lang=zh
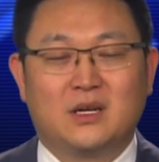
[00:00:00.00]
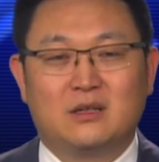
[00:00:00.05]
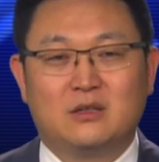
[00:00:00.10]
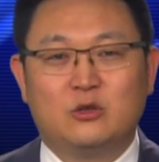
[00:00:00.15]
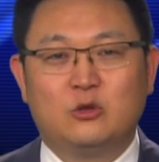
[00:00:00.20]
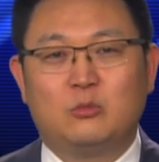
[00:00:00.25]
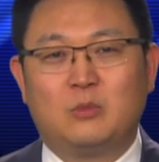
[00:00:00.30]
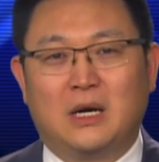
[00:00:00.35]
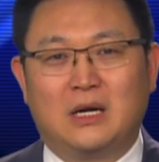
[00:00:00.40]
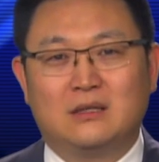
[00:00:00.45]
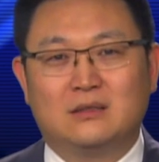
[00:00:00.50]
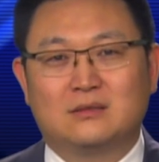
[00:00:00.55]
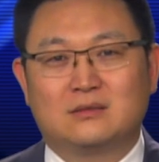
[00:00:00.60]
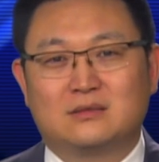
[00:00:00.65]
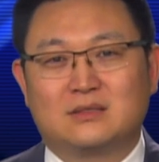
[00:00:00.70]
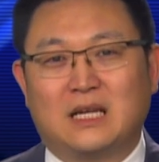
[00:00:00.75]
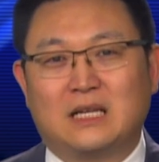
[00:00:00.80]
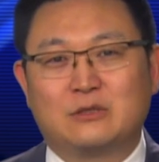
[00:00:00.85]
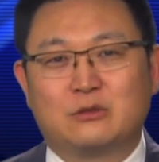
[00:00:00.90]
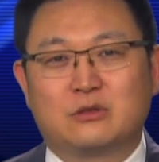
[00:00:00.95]
流氓
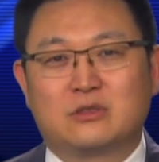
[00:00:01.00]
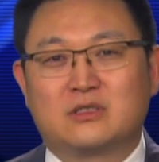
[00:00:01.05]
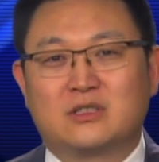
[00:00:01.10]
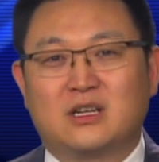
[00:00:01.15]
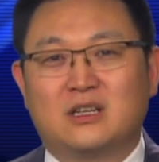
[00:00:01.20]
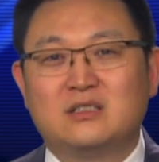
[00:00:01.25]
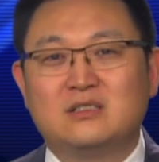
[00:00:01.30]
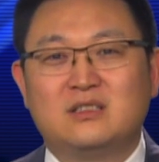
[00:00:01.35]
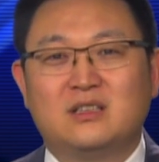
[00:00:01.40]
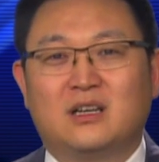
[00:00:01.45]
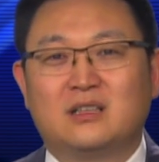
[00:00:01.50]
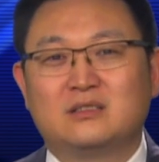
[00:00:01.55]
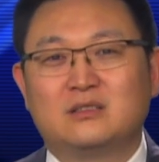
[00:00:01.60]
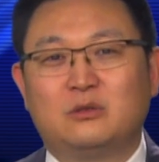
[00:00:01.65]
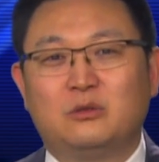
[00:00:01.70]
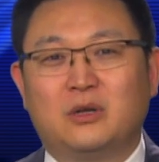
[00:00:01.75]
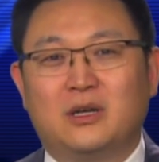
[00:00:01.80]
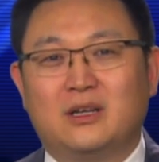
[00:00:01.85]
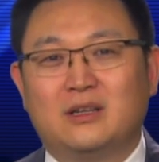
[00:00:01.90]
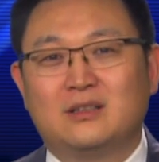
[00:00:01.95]
那就是逞强
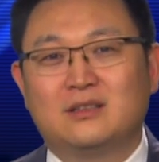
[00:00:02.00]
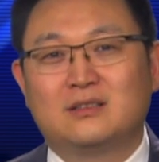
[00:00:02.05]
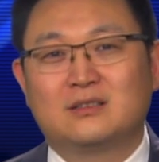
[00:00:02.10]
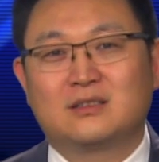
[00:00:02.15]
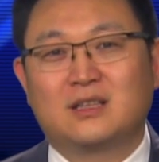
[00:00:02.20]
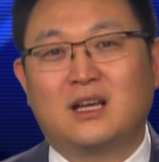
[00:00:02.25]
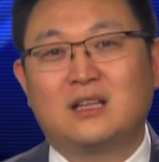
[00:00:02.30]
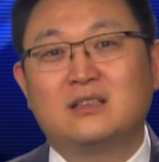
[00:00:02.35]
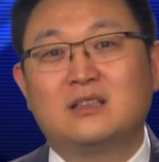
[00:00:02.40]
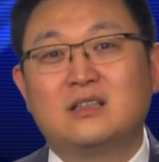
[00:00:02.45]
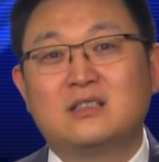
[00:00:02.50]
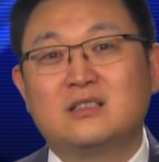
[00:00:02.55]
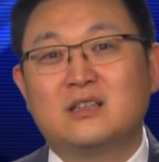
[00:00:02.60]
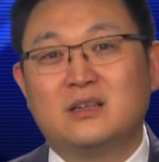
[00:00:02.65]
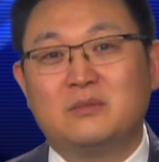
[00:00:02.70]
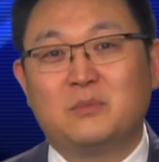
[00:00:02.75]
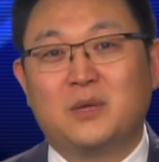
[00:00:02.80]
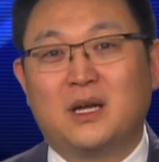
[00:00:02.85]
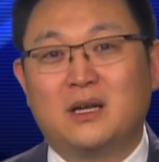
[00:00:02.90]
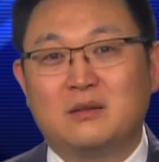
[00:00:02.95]
斗狠，他能
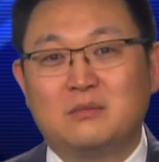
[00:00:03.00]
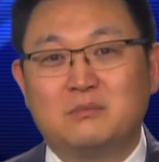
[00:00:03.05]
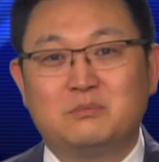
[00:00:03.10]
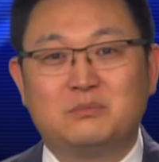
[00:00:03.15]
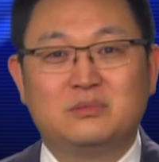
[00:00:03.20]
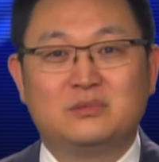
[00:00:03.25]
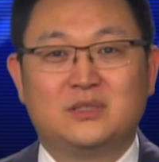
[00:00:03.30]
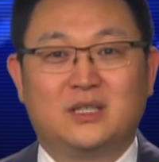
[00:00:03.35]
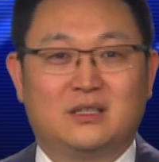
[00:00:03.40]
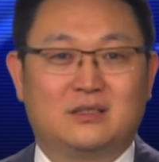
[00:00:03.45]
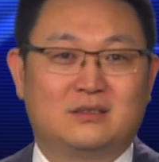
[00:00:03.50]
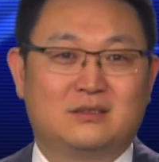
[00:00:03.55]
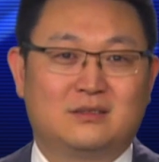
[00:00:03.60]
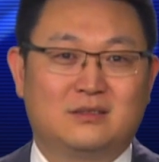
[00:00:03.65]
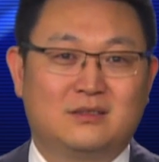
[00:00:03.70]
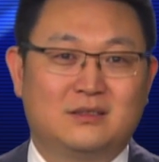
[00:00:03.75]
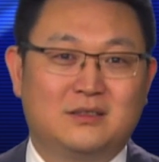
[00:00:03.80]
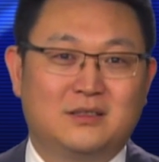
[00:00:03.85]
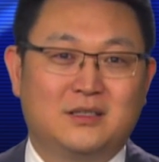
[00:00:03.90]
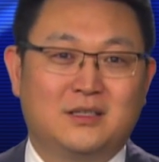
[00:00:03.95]
忍吗？不能。
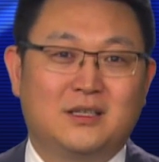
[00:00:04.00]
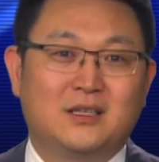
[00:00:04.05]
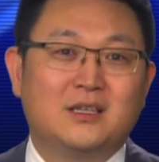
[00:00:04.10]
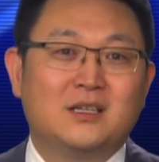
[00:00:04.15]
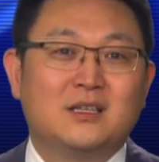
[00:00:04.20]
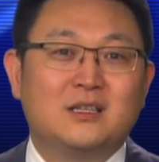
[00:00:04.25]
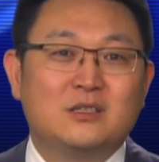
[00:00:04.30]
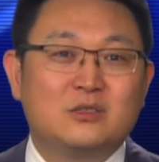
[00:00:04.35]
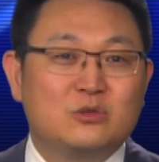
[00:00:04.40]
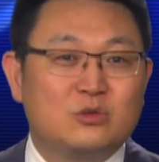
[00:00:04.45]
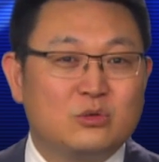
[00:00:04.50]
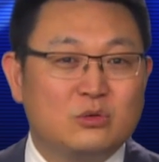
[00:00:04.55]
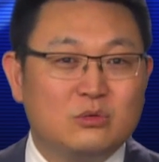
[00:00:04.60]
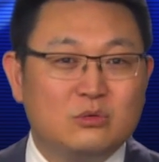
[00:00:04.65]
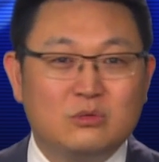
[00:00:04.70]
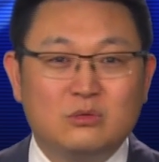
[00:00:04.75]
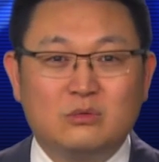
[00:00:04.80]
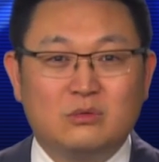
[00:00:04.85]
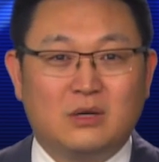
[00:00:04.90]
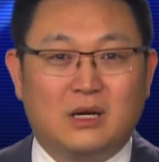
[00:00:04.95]

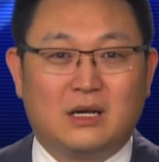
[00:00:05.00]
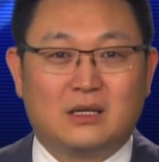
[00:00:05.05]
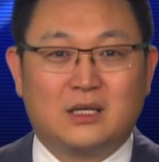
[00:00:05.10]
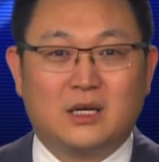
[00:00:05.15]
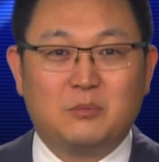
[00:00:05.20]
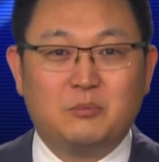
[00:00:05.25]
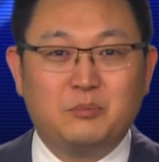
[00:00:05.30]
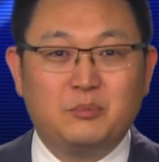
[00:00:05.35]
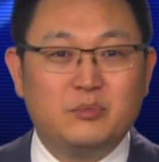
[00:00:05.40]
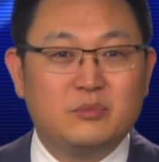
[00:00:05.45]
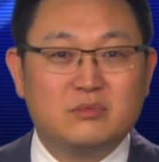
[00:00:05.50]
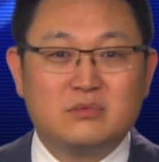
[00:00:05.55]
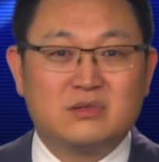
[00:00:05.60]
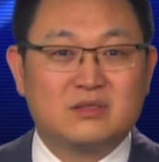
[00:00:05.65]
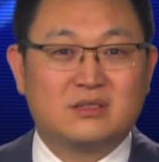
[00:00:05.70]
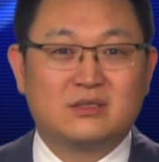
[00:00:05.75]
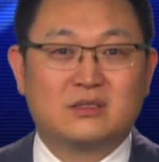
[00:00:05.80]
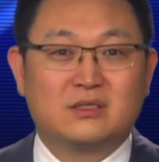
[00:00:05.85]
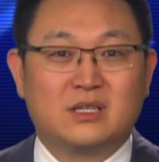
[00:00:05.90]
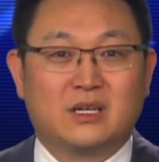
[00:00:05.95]
中共啊，他不
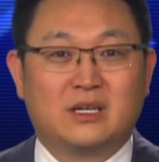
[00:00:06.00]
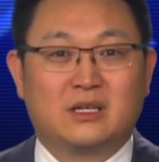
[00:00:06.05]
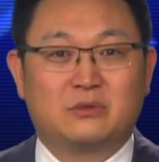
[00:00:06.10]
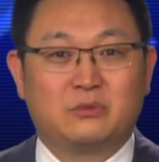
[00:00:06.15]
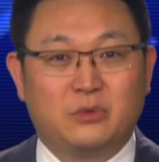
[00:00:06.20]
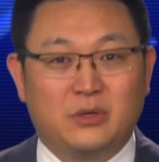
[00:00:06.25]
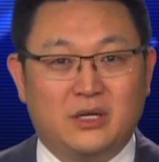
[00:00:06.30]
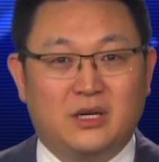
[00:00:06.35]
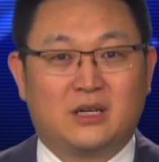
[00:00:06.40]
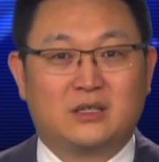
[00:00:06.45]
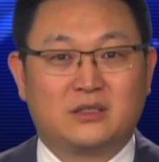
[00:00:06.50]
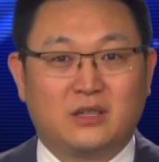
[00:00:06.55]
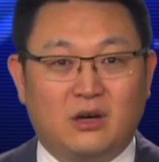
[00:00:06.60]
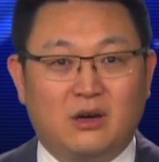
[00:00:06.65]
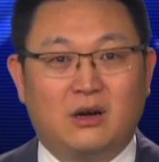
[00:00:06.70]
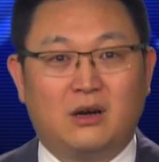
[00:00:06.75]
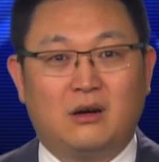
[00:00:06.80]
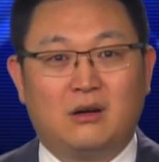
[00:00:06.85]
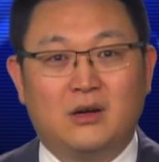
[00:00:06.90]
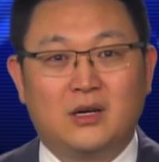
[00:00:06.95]
撕这个对联倒
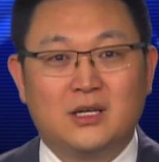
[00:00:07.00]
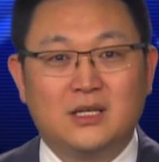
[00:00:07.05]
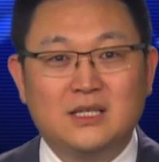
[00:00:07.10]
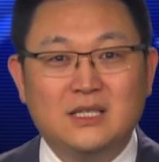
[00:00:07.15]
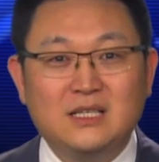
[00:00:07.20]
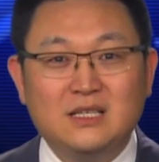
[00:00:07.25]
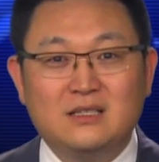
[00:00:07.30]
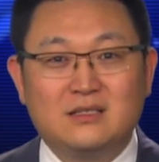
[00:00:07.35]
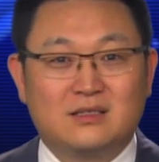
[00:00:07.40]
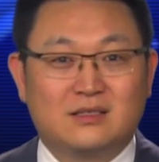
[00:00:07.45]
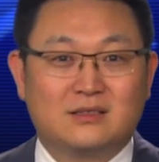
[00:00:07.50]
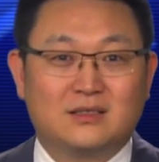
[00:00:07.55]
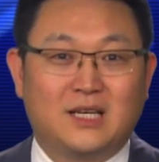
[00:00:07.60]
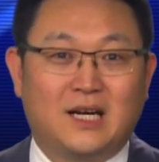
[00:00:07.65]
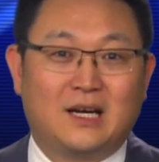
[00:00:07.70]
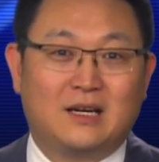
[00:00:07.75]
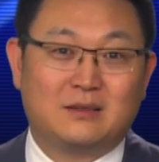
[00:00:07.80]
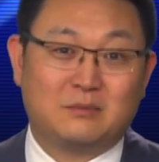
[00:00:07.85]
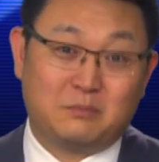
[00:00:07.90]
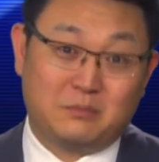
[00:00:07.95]
好，意思
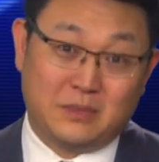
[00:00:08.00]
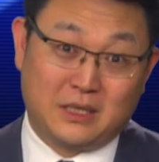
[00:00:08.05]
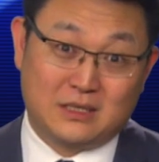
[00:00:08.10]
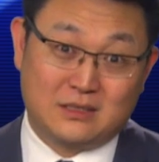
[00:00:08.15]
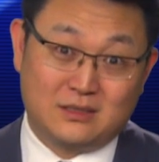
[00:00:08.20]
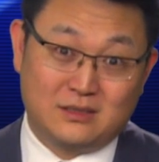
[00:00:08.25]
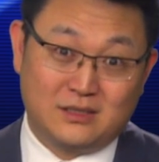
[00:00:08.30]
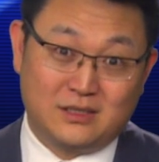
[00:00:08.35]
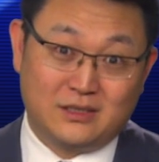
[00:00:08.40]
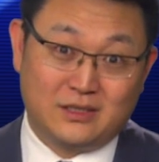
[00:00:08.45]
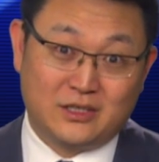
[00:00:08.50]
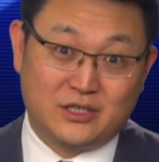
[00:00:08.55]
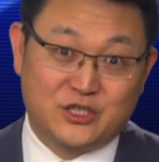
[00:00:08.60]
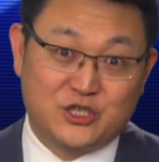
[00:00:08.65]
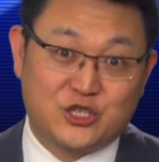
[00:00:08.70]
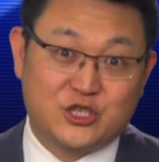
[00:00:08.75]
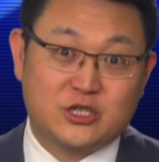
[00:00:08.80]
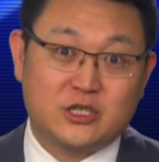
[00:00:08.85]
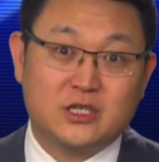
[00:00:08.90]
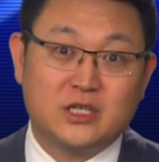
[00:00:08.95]
啊，把自己的
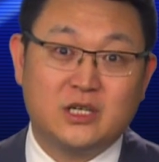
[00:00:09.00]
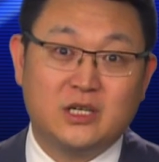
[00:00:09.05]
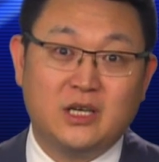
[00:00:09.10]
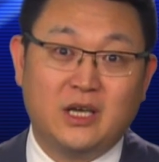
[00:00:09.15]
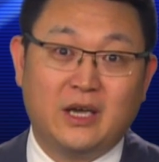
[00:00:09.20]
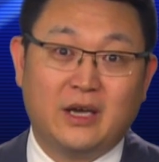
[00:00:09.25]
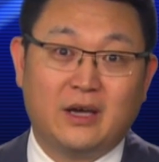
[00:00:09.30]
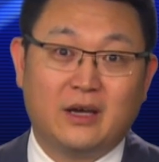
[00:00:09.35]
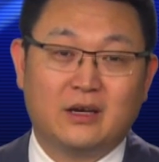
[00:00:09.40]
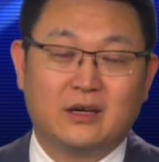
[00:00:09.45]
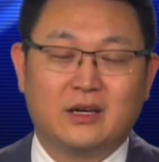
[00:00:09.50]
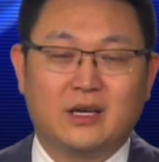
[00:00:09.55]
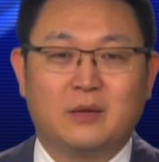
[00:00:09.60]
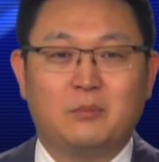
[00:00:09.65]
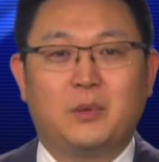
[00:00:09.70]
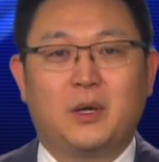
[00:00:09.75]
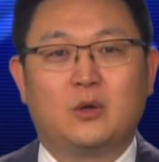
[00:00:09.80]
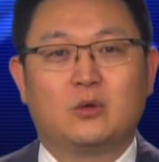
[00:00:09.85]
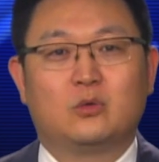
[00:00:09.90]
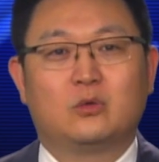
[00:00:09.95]
职业给
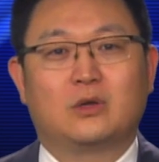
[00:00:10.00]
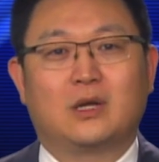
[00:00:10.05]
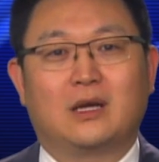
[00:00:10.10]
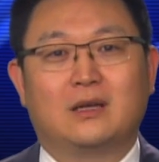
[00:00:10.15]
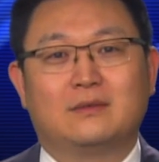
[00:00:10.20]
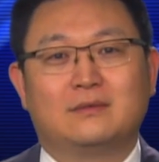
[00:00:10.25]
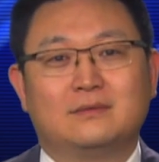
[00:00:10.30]
暴露了。